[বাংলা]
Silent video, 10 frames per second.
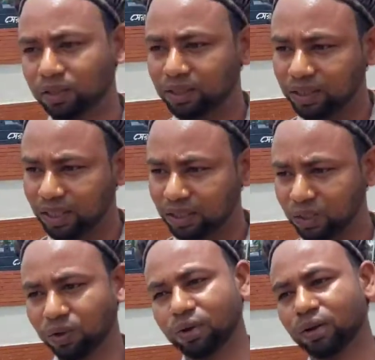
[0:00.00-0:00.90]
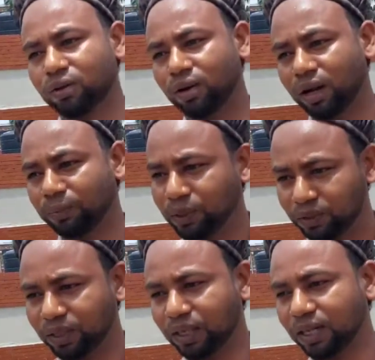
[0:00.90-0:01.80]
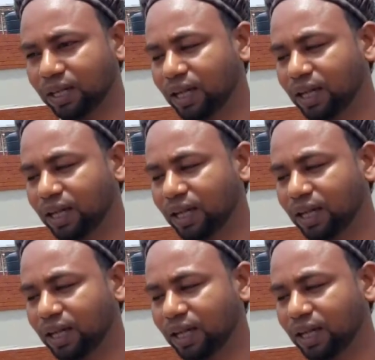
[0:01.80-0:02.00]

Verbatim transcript: অক্সিজেনের শহর করার পিছনে